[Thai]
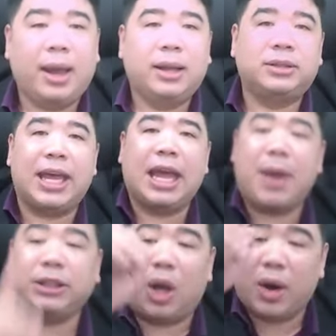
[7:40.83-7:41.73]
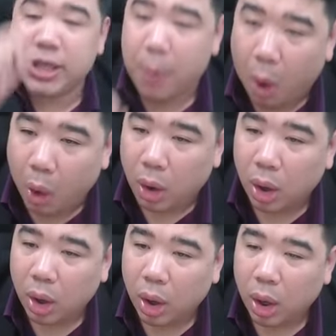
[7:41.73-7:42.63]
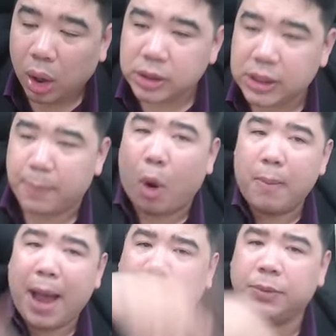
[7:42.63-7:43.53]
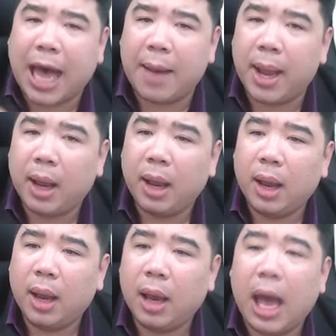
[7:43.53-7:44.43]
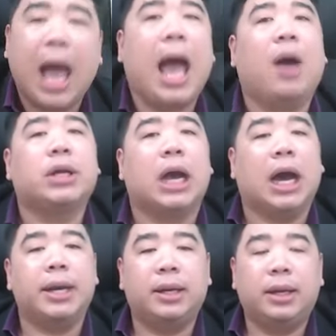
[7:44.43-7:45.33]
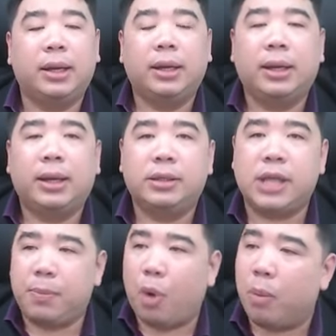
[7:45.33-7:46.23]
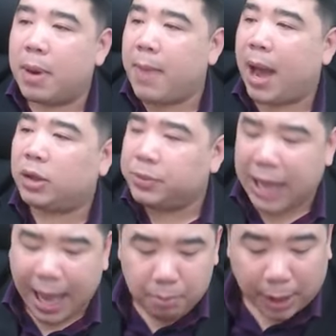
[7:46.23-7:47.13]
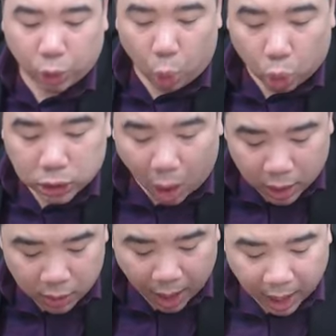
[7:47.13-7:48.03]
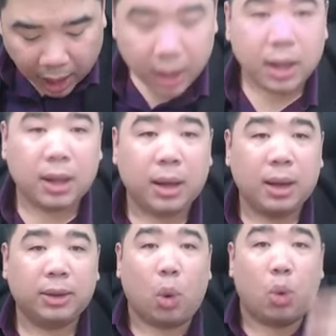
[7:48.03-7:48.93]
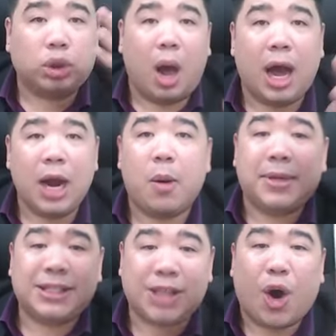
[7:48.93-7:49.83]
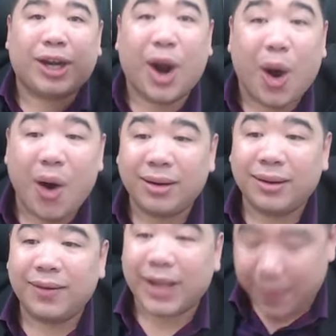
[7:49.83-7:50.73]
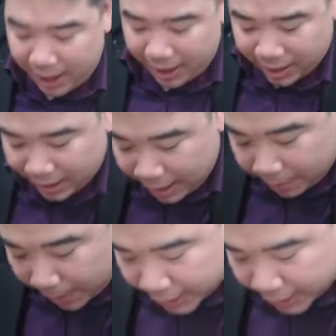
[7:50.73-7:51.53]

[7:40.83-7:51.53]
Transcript: สี่กำลังสองได้สิบหกสิบหกมากกว่าสิบสามไหมอ้าวเกินสิบหกมันมากกว่าสิบสามมันถูกต้องนี่หว่า ถูกต้องเขาเรียกว่ามันสอดคล้องโอเคไหมมัน